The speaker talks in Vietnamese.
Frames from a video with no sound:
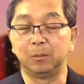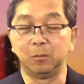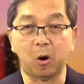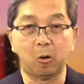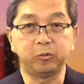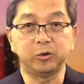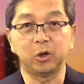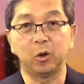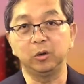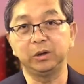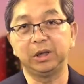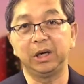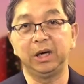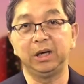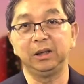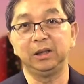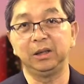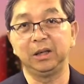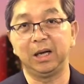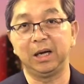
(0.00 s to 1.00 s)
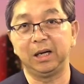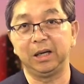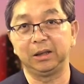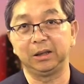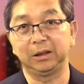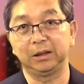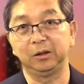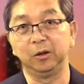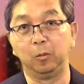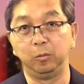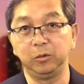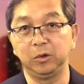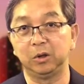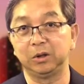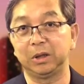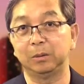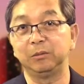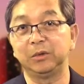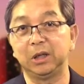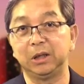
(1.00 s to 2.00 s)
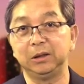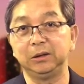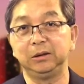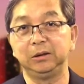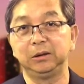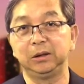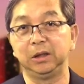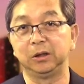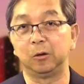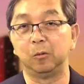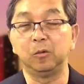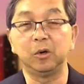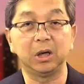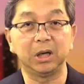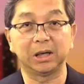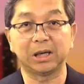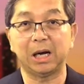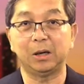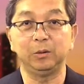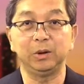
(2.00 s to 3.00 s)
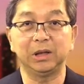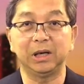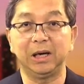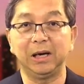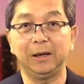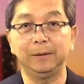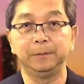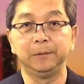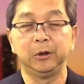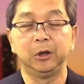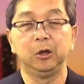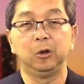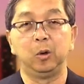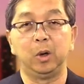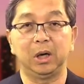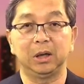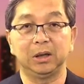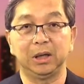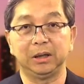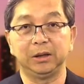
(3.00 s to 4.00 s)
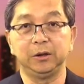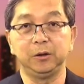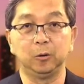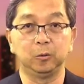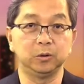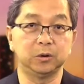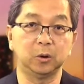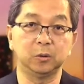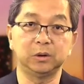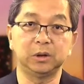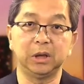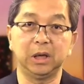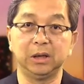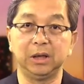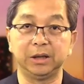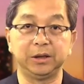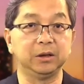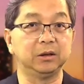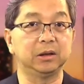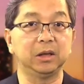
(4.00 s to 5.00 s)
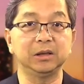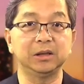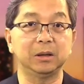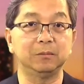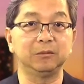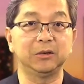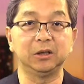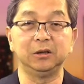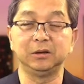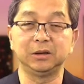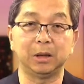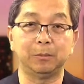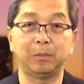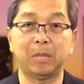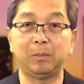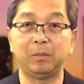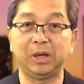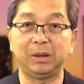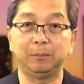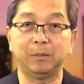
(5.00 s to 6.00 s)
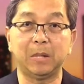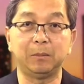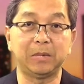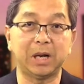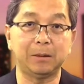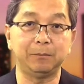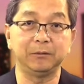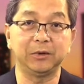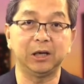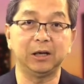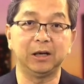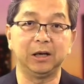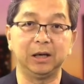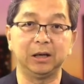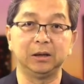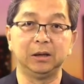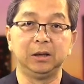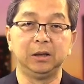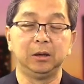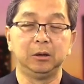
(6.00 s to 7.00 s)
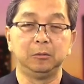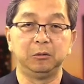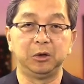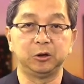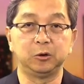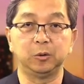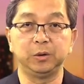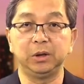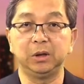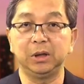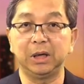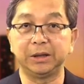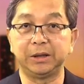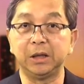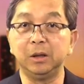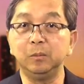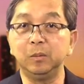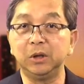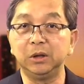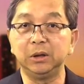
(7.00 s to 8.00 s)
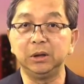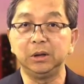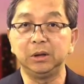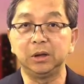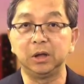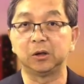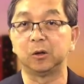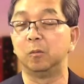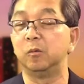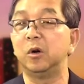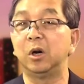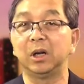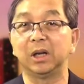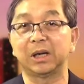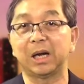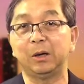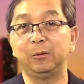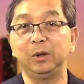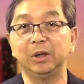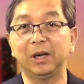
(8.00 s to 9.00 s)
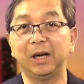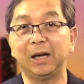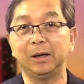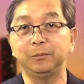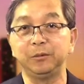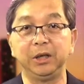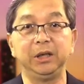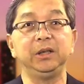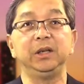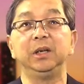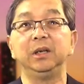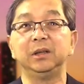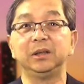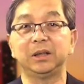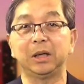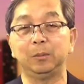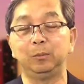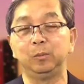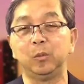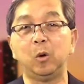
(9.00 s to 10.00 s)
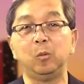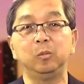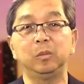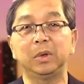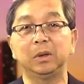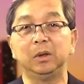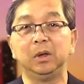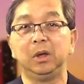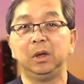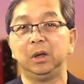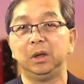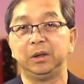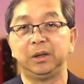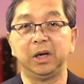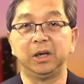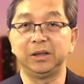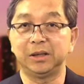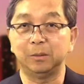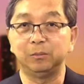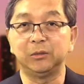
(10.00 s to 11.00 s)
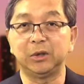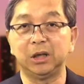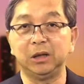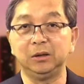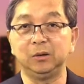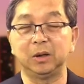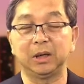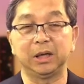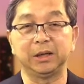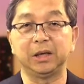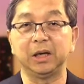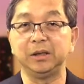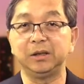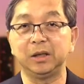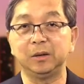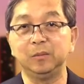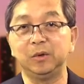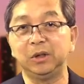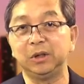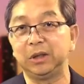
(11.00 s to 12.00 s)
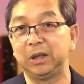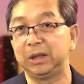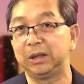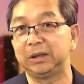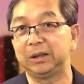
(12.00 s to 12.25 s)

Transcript: một số trên là đụng vô trăm tư thì cũng gọi là cao huyết áp hoặc là thí dụ số trên là chưa tới trăm tư trăm ba mươi chẳng hạn mà số dưới là 90 thì cũng gọi là cao huyết áp dĩ nhiên trăm bốn trên trăm tư hoặc là trên 90 thì